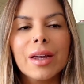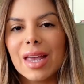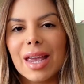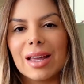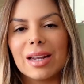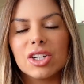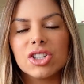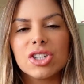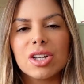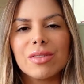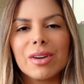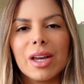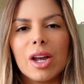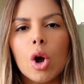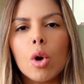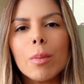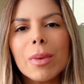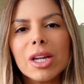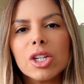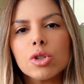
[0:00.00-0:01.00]
ela estava
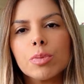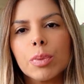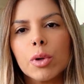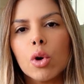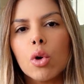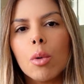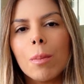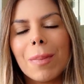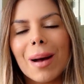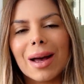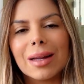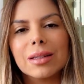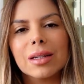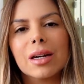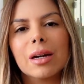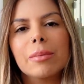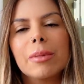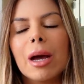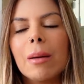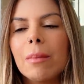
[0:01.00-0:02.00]
realmente preocupada
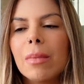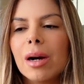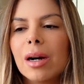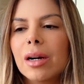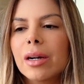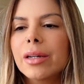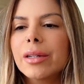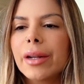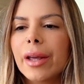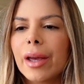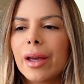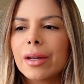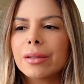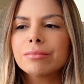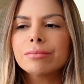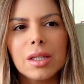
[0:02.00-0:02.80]
com a minha mãe, né?